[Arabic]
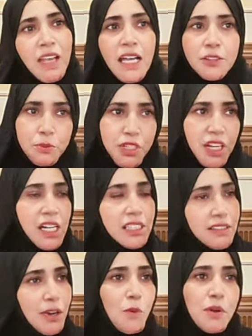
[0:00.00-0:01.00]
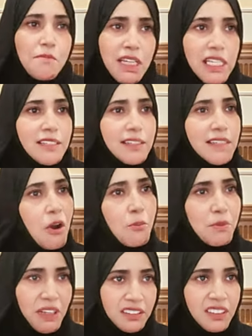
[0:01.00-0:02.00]
قالت بصراحه انت اول ما جيت
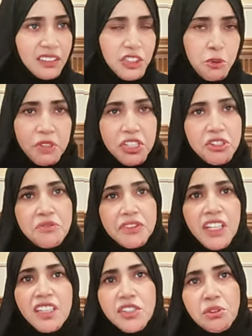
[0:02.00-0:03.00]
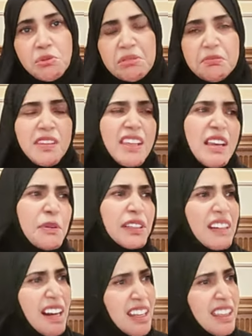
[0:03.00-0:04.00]
تداومي معنا يوم جيت شفت عليش ليه
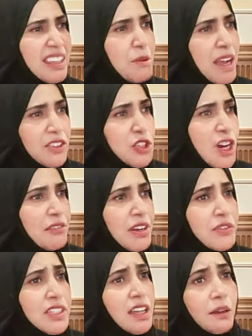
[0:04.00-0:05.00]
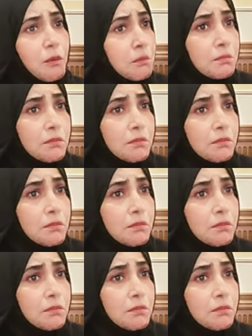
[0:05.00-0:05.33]
البطرانه ذي واجد شايفه نفسها